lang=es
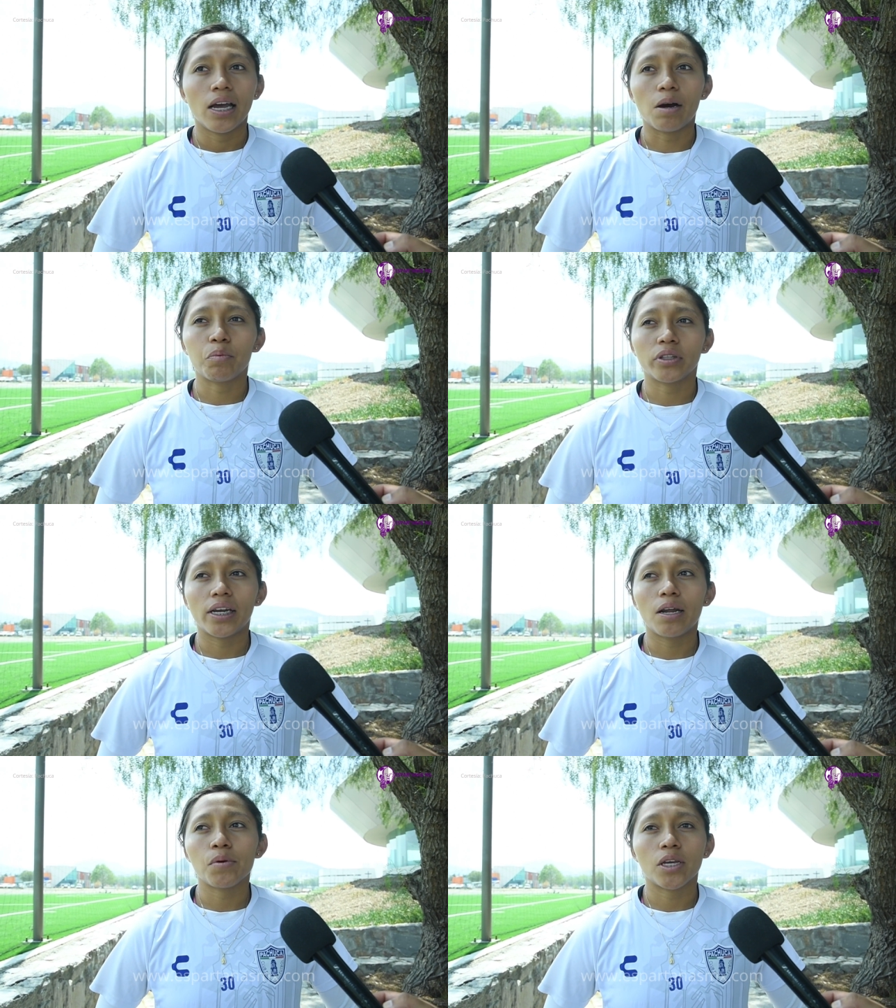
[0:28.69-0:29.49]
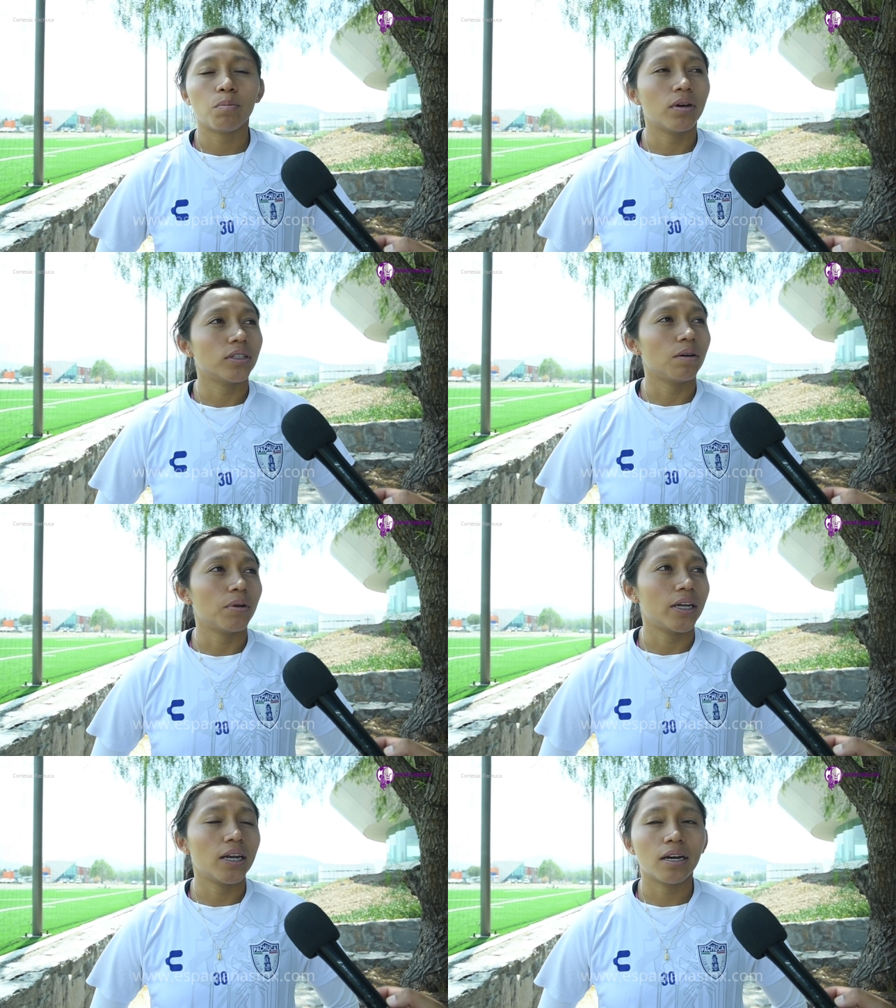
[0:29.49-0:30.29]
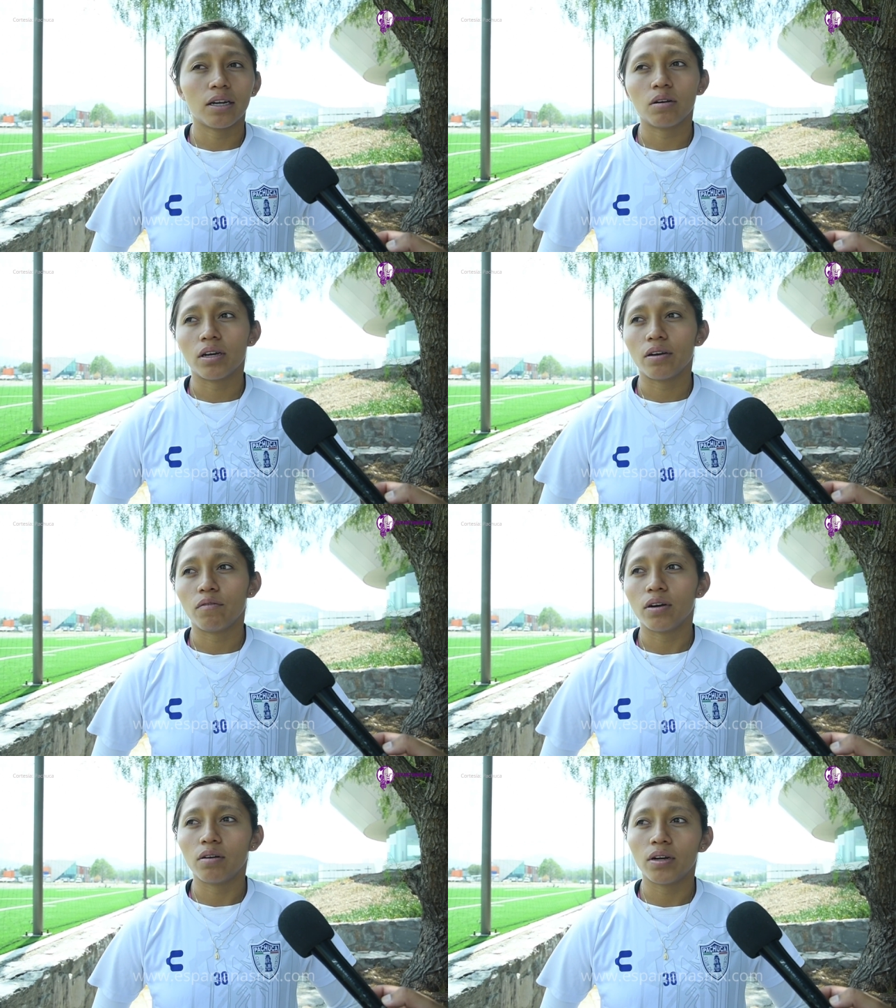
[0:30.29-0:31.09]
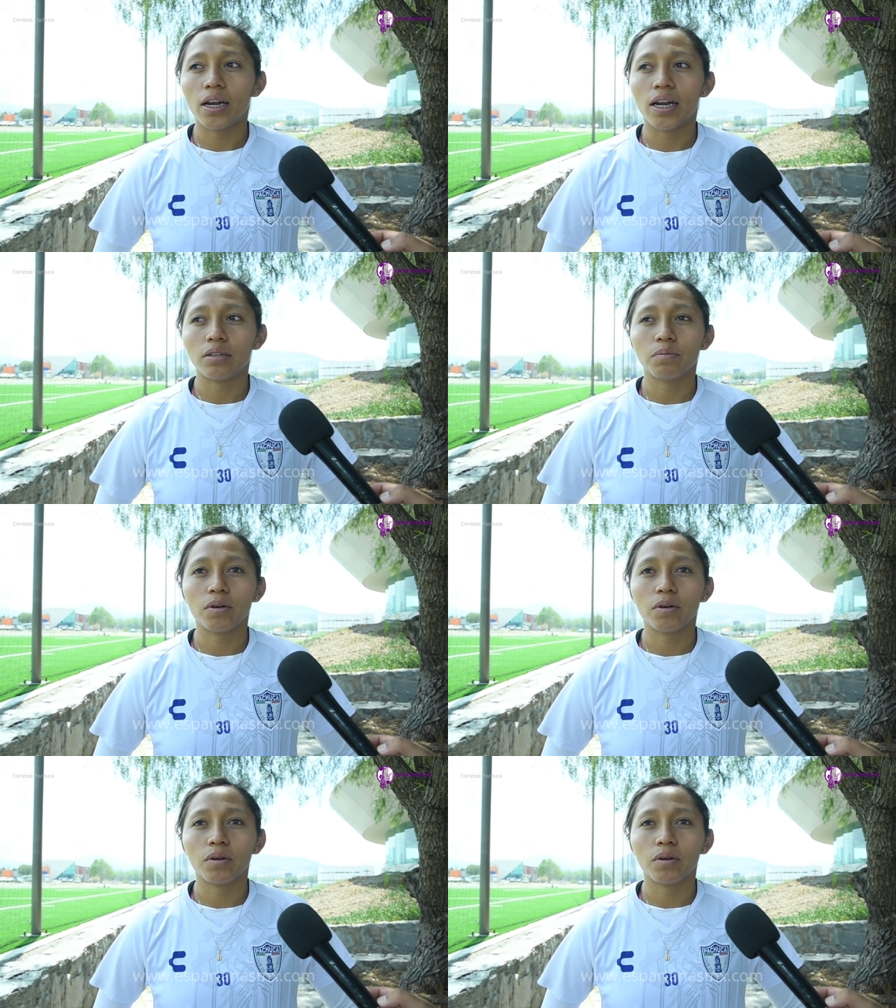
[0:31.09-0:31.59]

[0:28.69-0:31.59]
aportarle a mi equipo de esa manera creo que fue una de las